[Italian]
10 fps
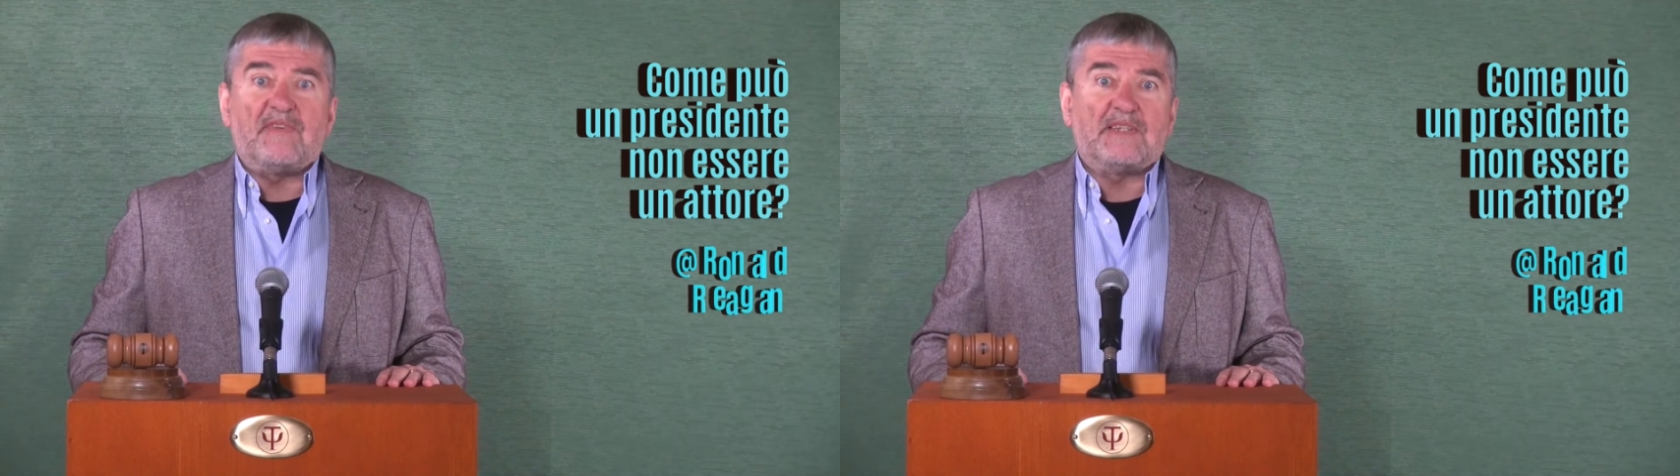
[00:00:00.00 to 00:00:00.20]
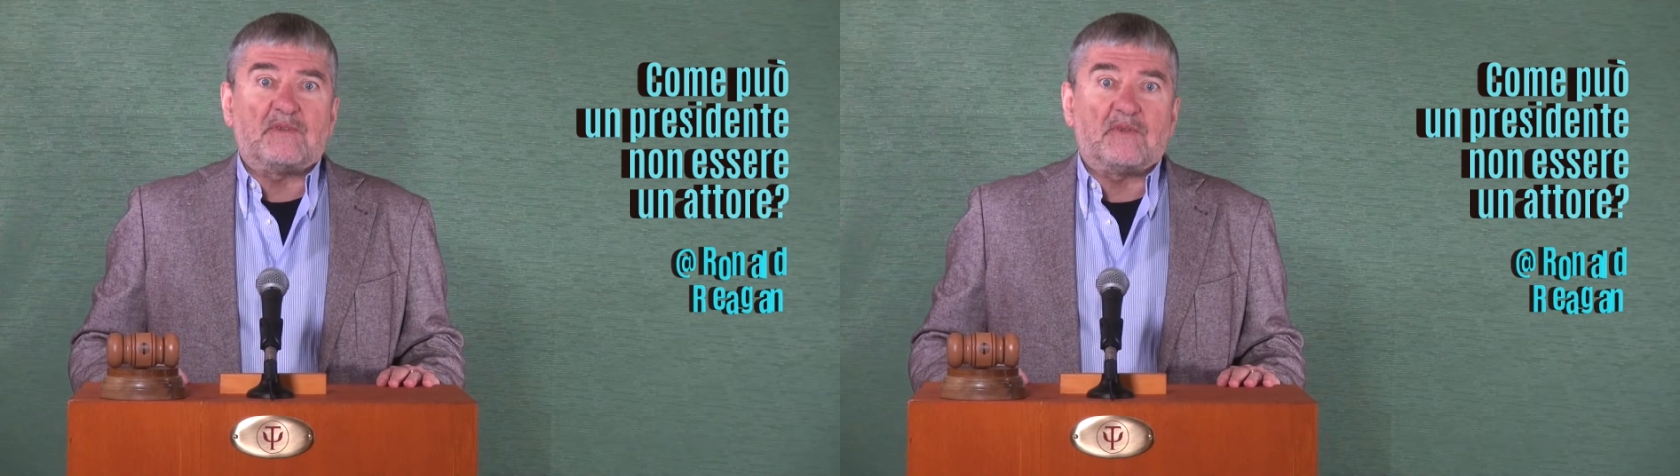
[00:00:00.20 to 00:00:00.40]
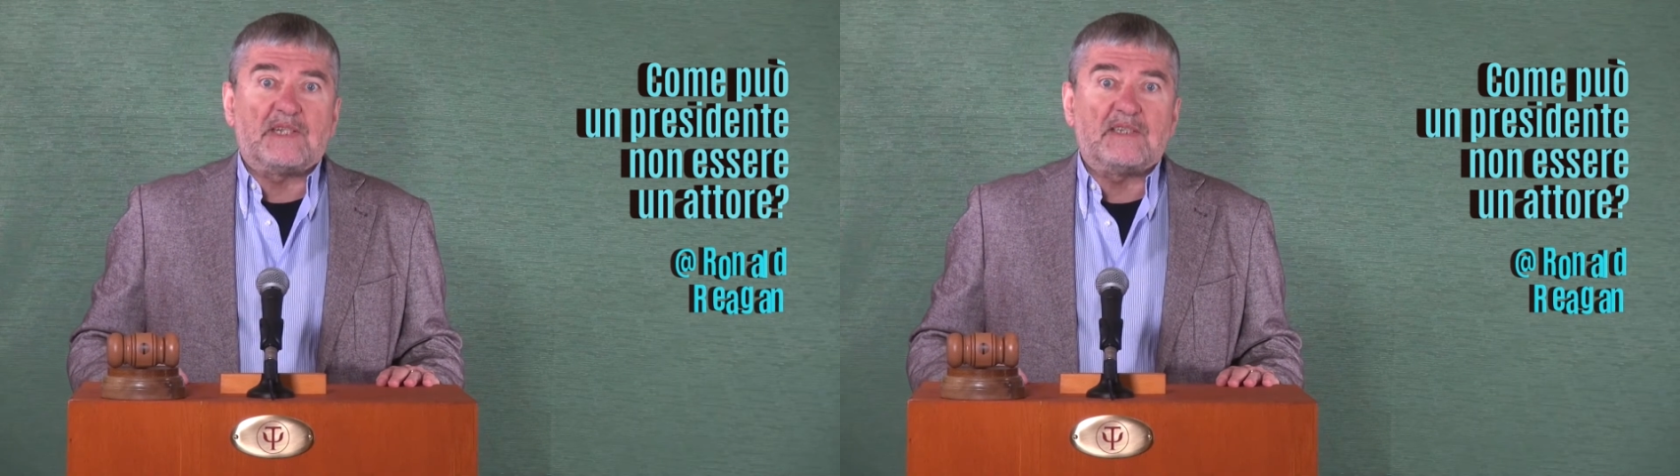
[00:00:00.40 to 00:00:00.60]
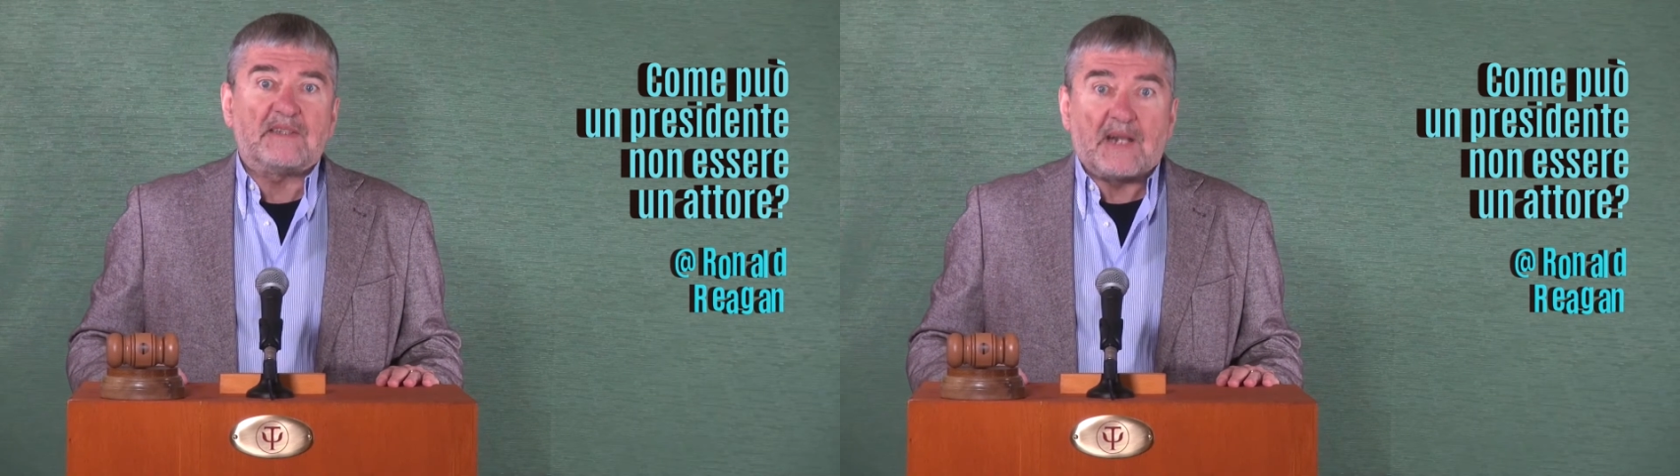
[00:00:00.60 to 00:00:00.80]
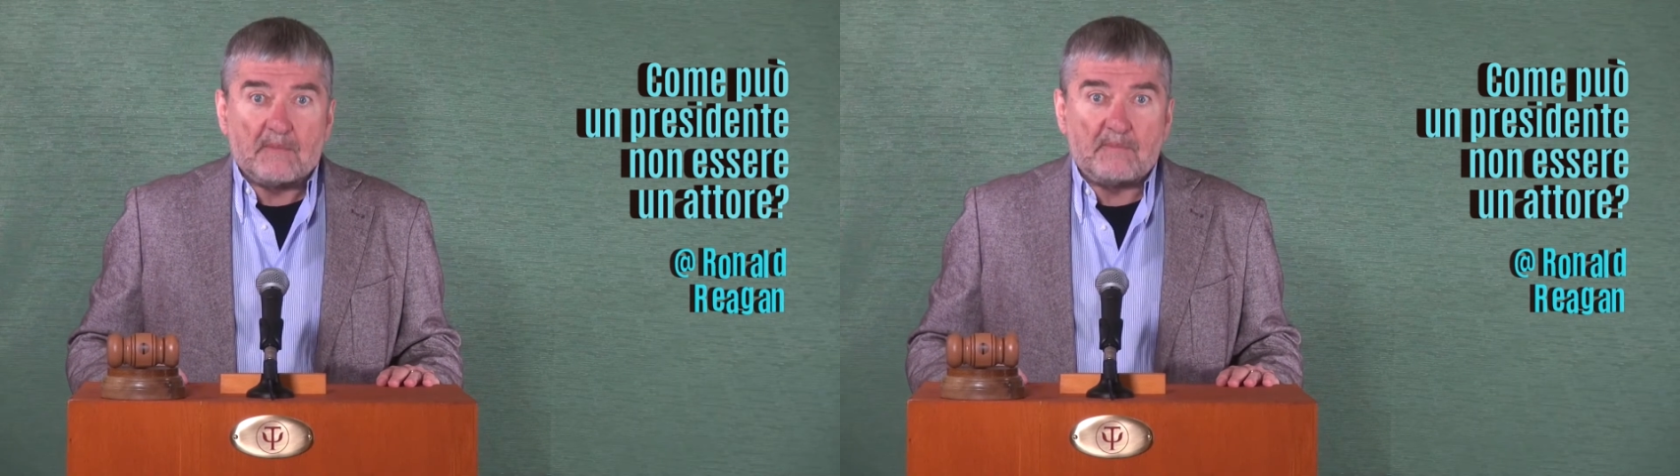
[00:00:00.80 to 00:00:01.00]
fatto che
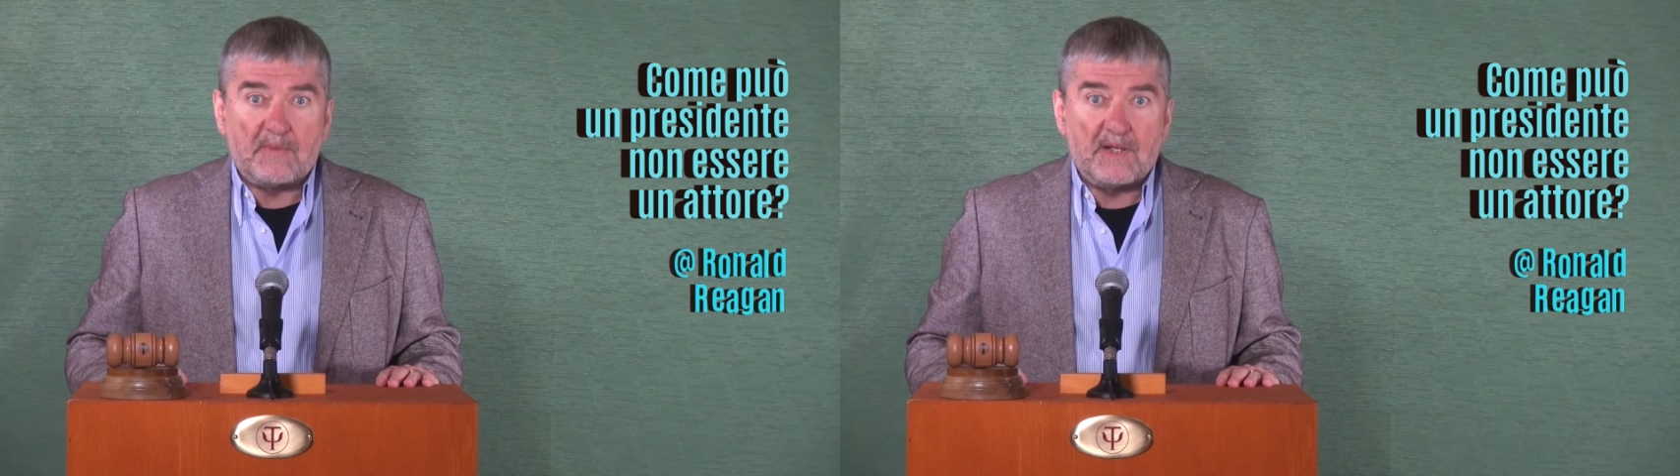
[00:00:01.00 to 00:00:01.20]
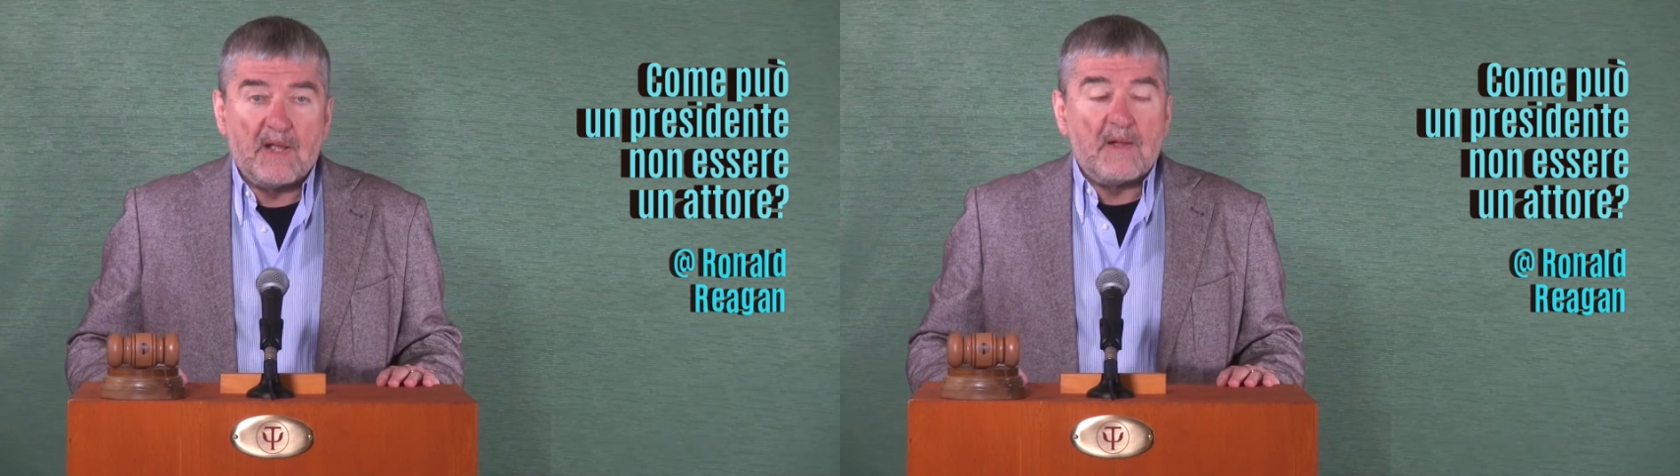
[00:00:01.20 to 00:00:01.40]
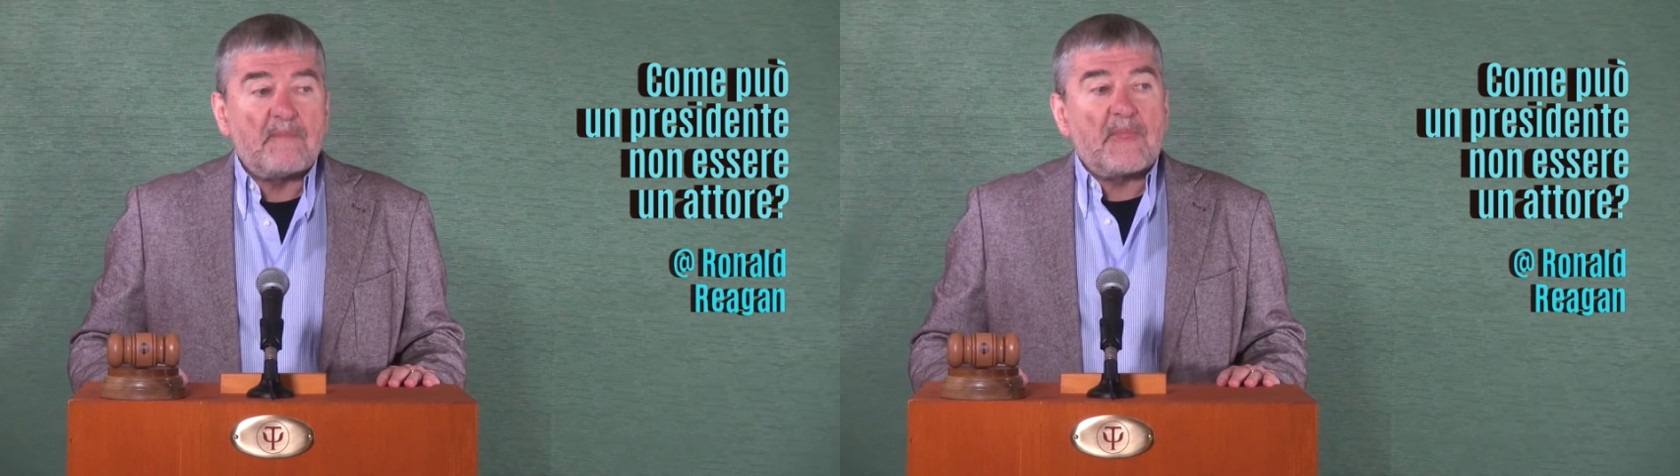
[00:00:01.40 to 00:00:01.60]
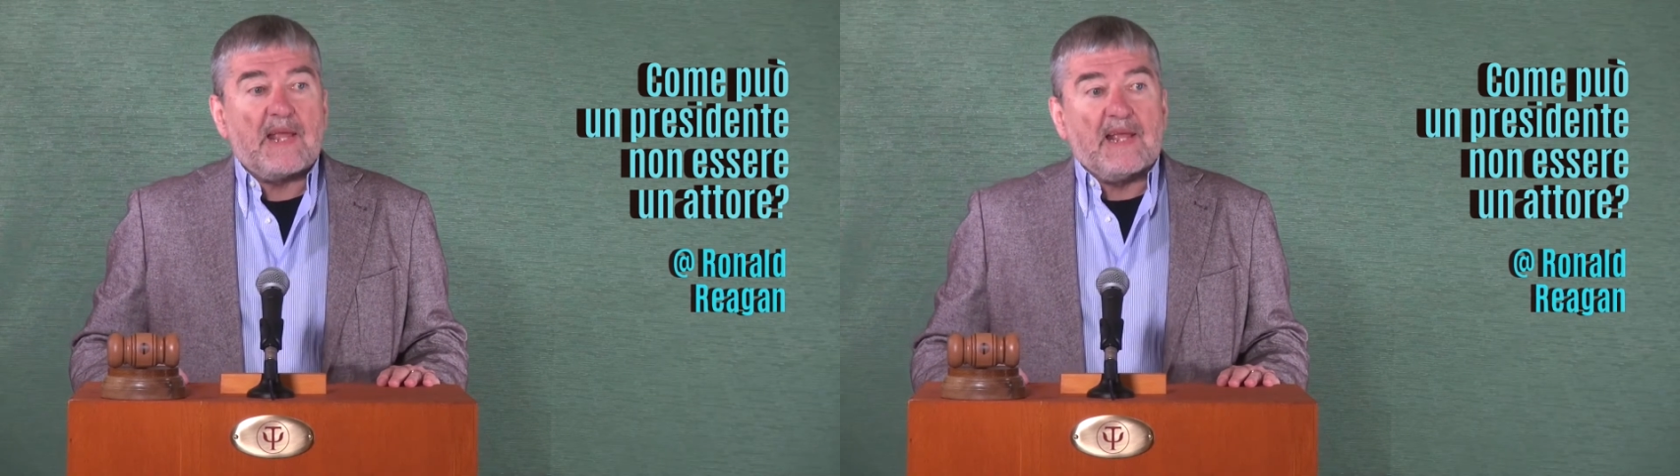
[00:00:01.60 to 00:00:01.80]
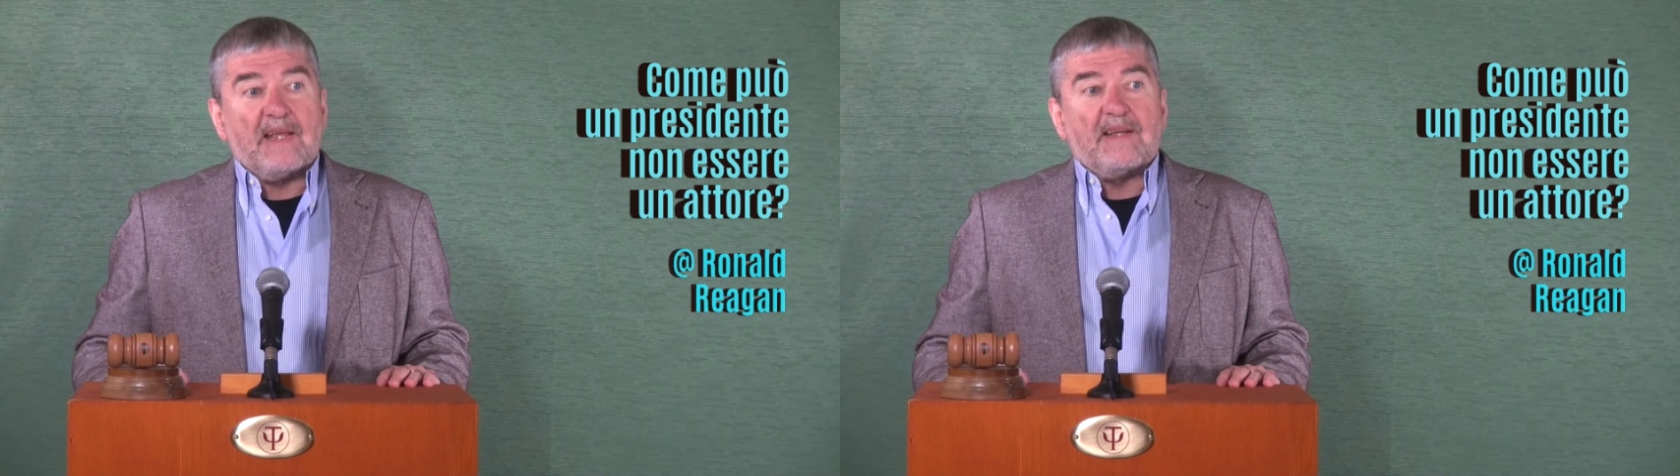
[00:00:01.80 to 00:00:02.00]
Trump è